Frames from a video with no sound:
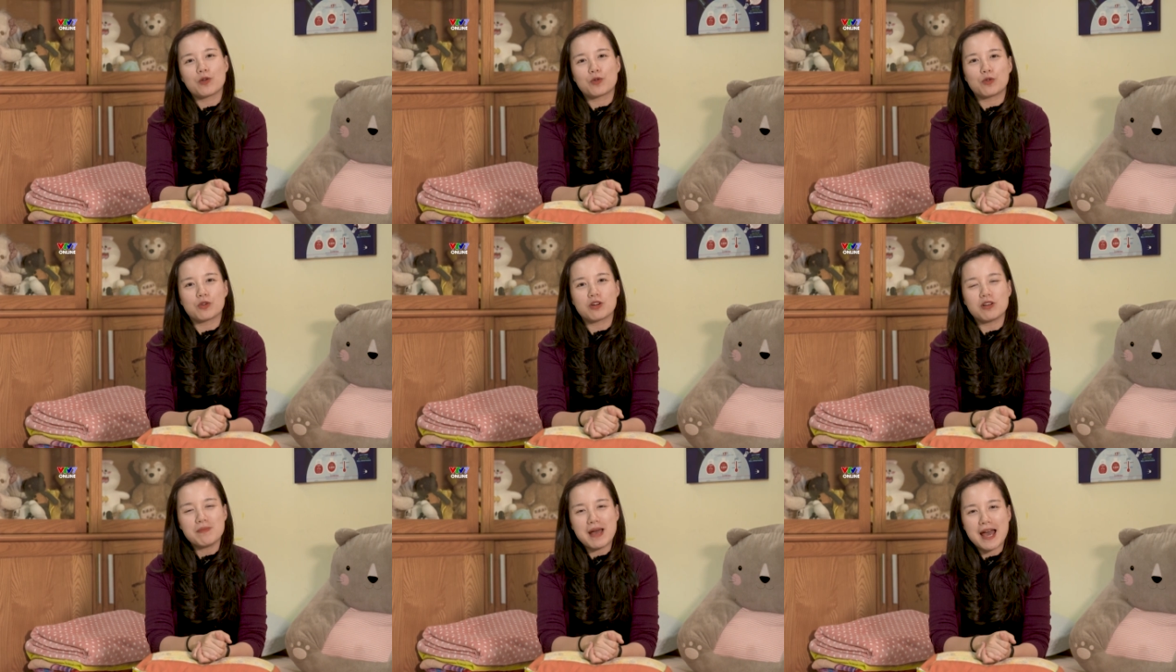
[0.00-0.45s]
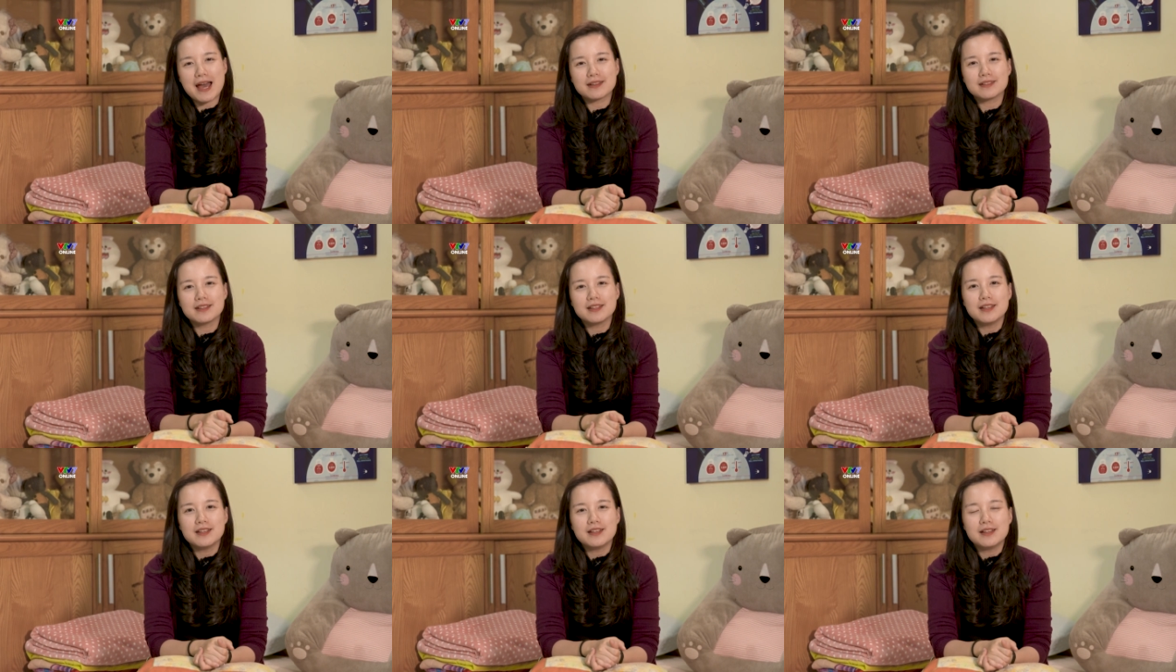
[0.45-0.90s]
của các bạn
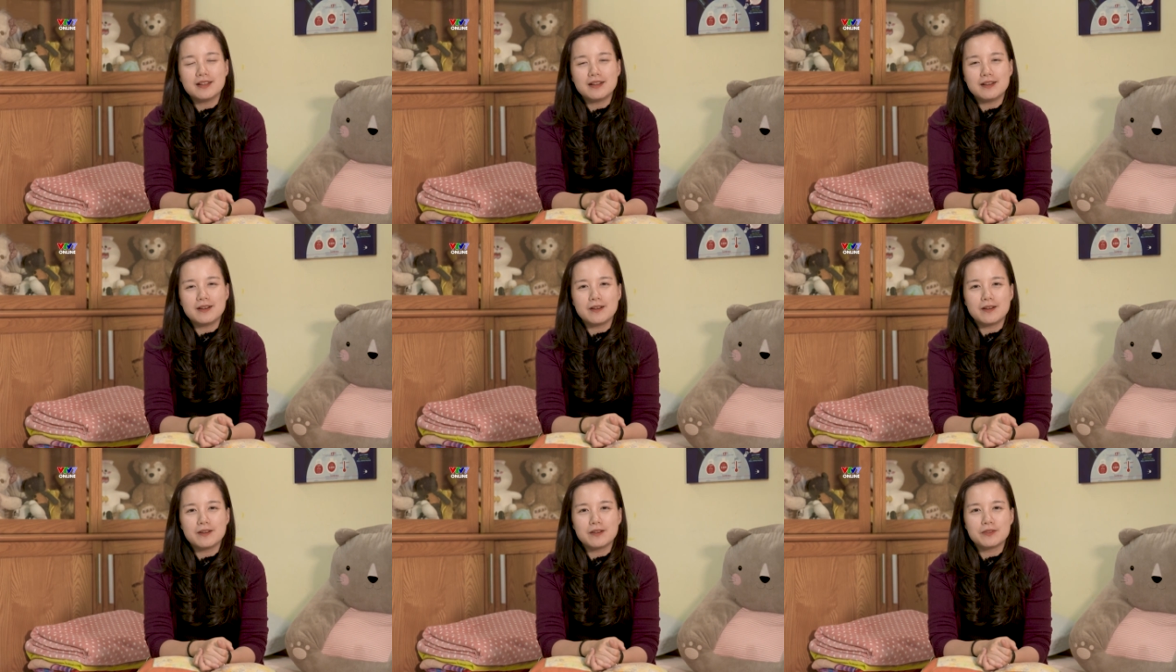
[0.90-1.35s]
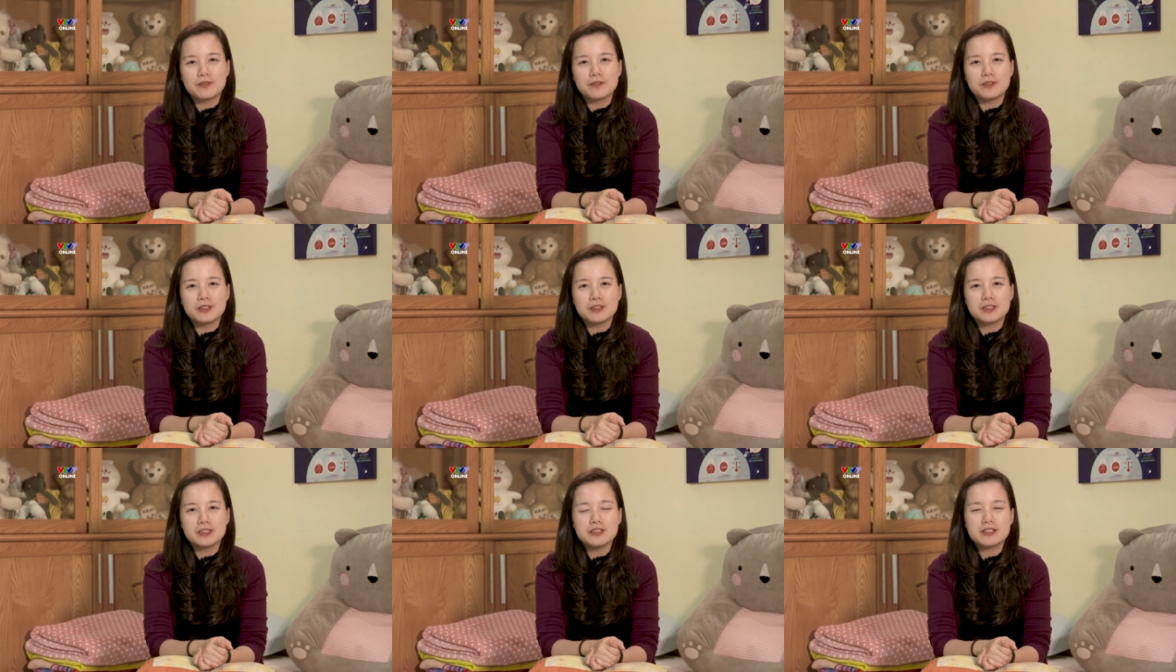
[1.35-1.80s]
uh,
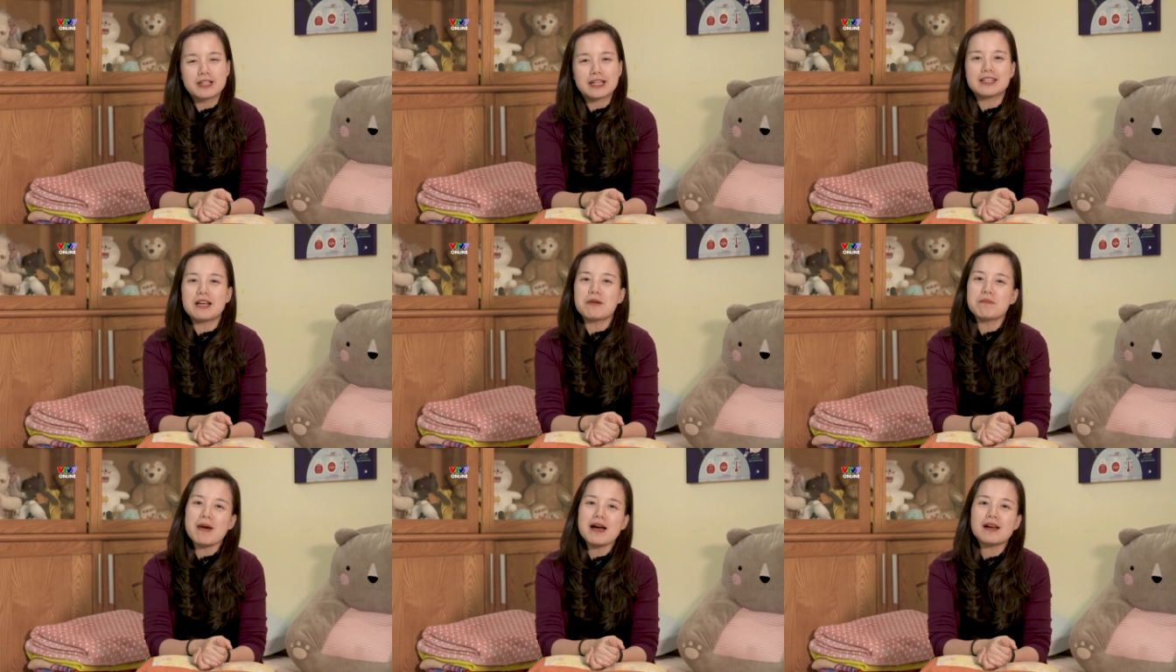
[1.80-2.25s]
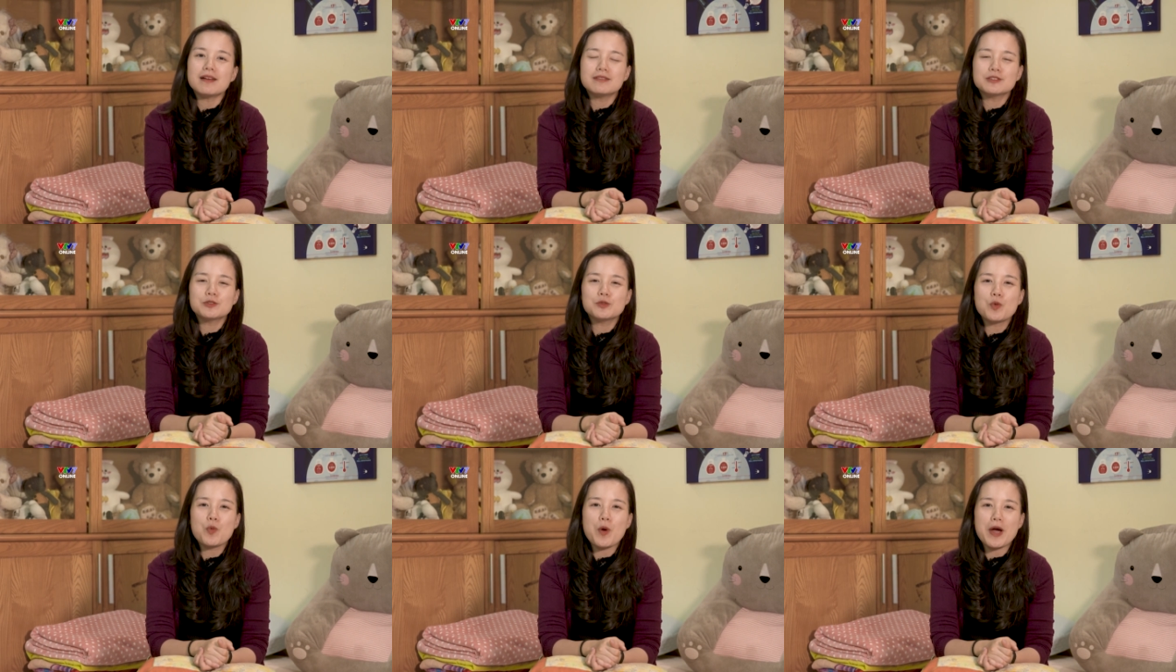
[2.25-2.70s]
Với những cái thắc mắc
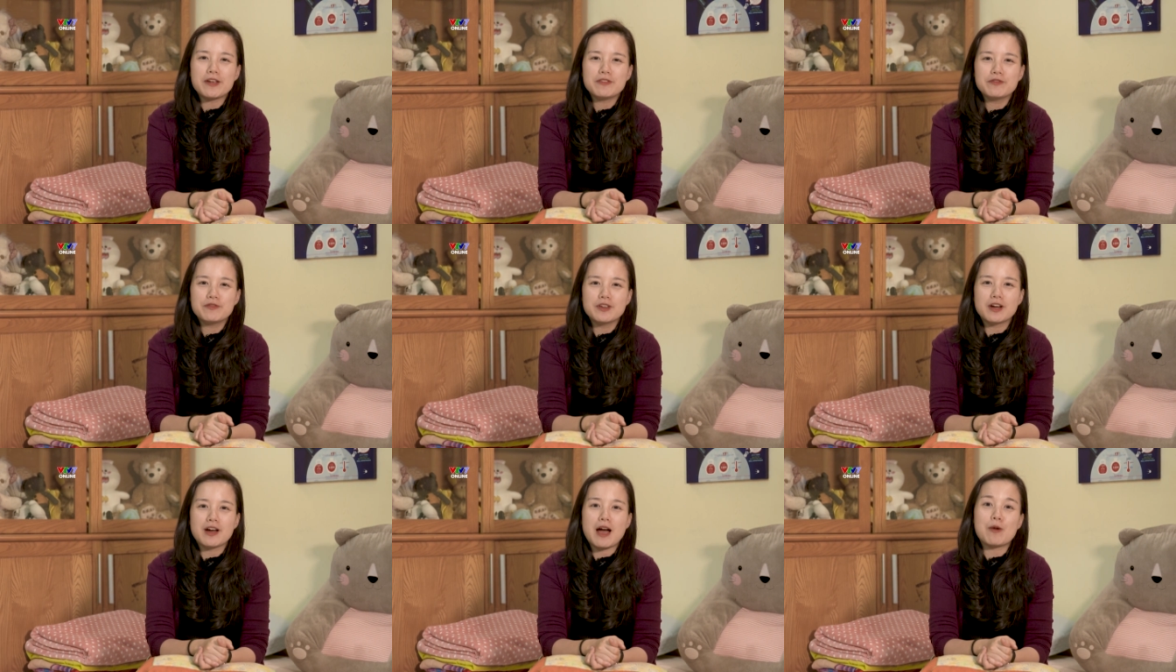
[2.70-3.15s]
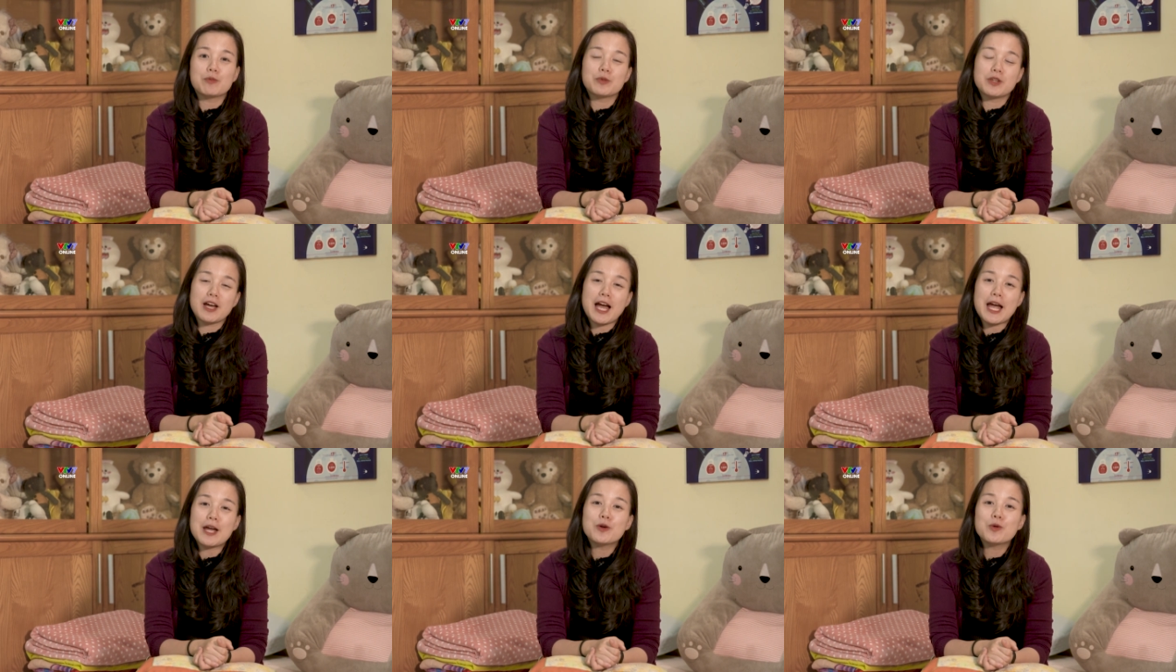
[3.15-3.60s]
xung quanh việc học
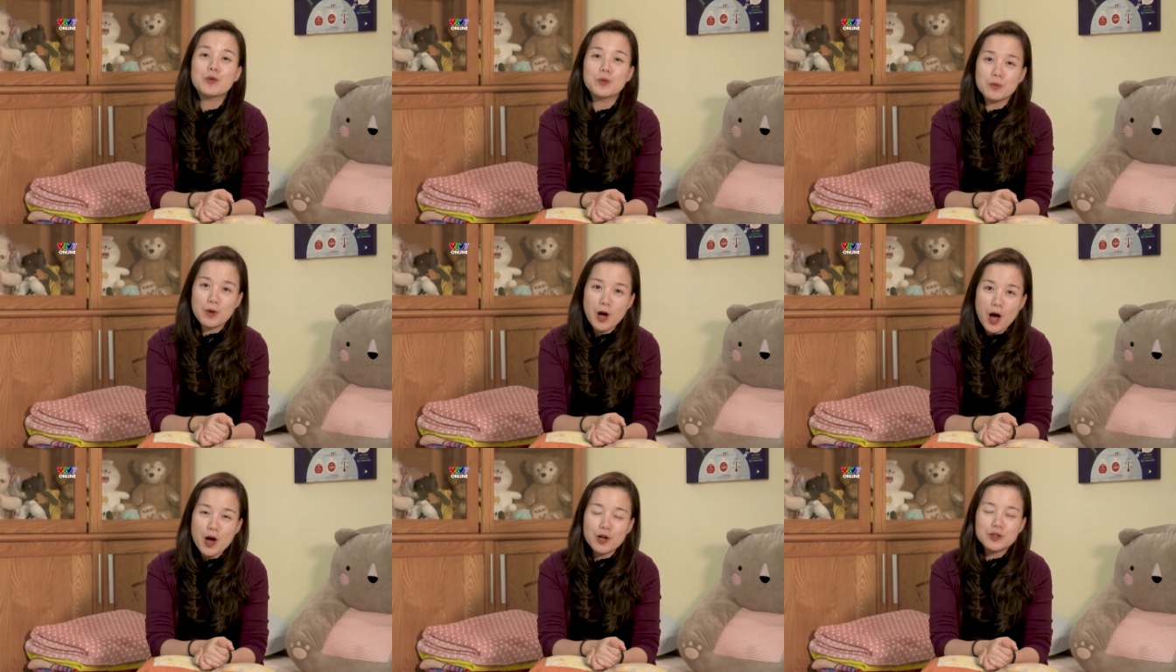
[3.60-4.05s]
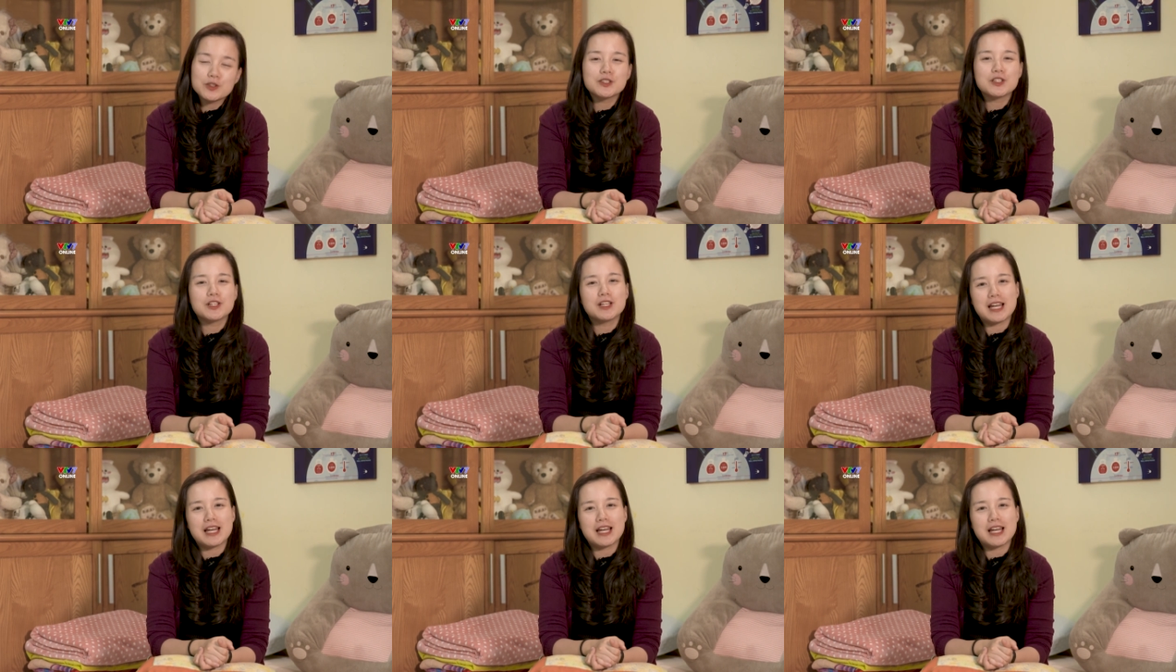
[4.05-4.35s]
tiếng Anh cùng con